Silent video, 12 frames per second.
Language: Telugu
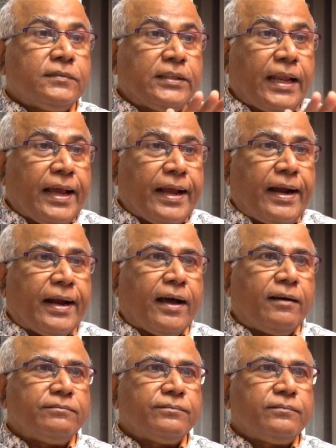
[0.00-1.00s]
తెలంగాణ
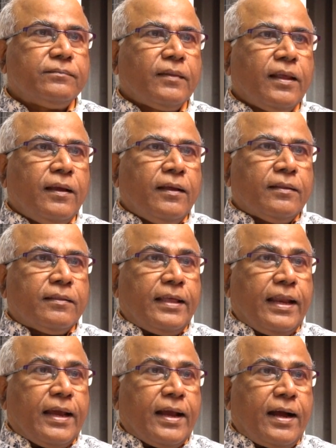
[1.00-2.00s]

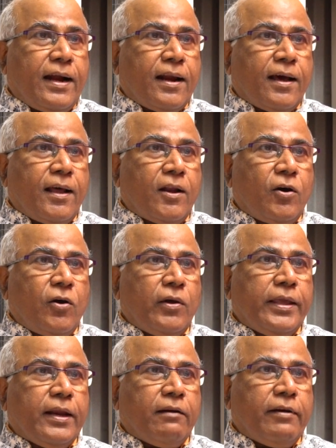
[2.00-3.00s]
తెలంగాణలో
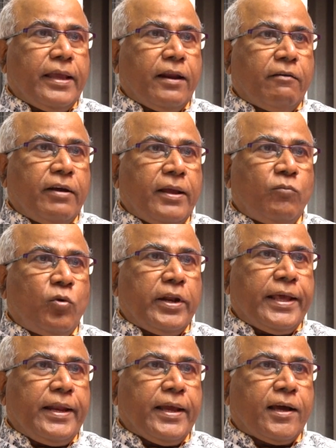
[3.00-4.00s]
ఇరవై ఇరవై
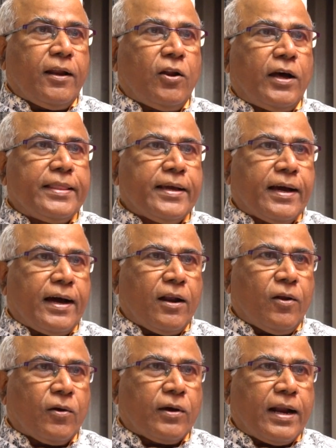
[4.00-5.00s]
మూడు ఎన్నికల్లో
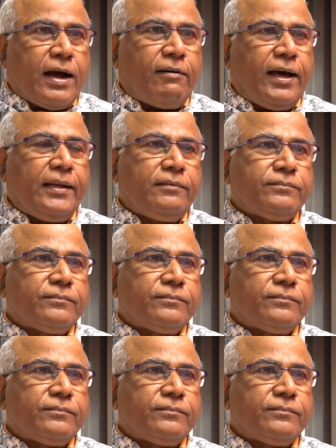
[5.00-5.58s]
అధికారంలోకి రావాలి